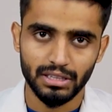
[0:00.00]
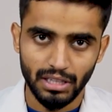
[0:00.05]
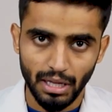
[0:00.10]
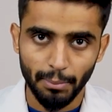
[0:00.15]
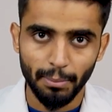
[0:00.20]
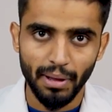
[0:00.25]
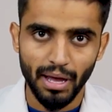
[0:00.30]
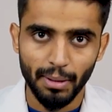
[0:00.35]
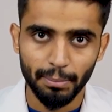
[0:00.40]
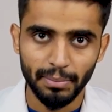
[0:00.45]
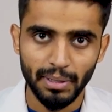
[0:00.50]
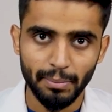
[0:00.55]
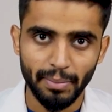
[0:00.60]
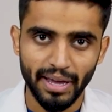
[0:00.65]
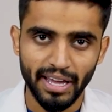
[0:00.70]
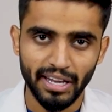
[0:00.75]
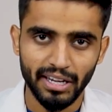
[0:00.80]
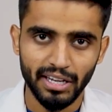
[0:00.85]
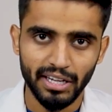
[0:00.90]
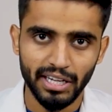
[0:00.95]
तब आपने
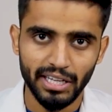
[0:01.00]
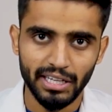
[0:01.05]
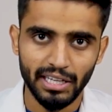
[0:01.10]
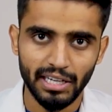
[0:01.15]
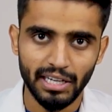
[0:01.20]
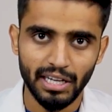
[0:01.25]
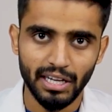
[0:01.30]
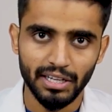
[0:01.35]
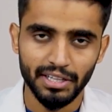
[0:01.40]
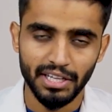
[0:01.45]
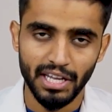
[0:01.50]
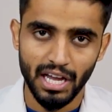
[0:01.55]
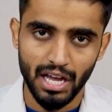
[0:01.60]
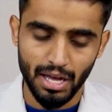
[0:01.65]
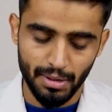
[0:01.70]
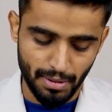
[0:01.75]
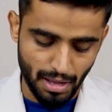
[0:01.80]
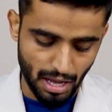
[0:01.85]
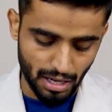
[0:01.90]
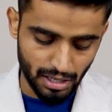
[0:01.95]
बाहर नहीं निकलना या
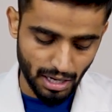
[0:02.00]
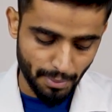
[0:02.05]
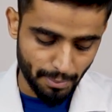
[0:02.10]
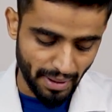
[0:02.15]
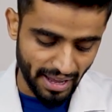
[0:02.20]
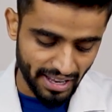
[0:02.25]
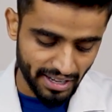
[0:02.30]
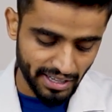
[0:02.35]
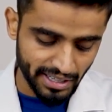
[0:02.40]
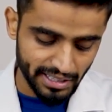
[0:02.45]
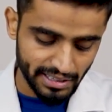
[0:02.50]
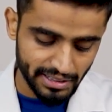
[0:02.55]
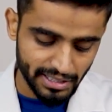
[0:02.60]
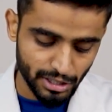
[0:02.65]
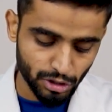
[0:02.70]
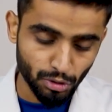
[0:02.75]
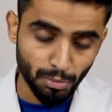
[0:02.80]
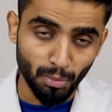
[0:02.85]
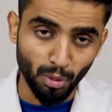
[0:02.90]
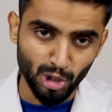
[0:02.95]
अगर आप बाहर निकलते
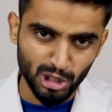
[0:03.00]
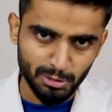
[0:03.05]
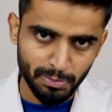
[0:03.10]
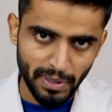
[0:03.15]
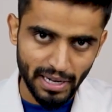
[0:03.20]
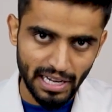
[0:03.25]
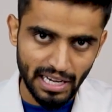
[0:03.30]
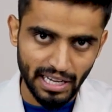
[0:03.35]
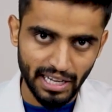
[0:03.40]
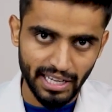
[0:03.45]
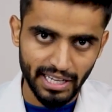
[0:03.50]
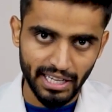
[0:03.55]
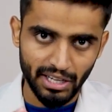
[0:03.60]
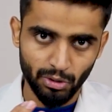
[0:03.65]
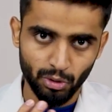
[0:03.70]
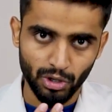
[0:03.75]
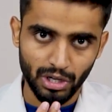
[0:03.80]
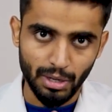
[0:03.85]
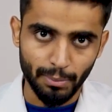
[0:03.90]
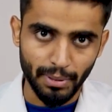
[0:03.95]
हैं तो मोसपैल लगाएं
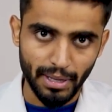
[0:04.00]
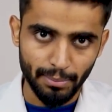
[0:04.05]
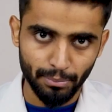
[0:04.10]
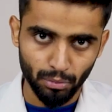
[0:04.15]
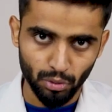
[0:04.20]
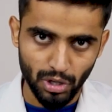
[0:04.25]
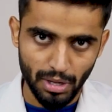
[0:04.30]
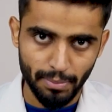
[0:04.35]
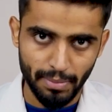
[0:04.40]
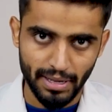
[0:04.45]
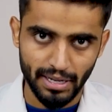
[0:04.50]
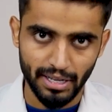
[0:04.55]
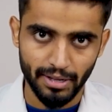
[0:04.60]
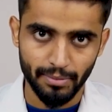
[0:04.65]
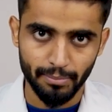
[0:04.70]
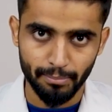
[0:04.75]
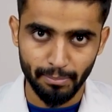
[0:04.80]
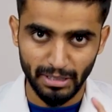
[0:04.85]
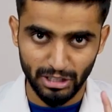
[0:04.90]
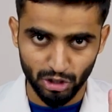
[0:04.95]
और कपड़े पूरे पहने
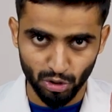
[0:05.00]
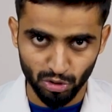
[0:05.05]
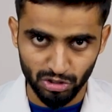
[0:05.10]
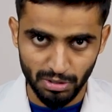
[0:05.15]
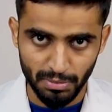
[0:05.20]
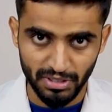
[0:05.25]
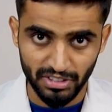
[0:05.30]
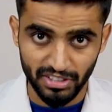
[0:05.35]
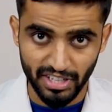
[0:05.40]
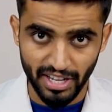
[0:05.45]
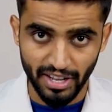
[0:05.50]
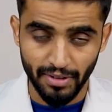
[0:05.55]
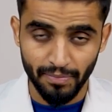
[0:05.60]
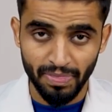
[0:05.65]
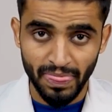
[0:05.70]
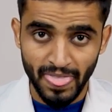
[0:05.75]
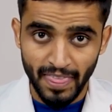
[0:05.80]
मच्छरों से बचना है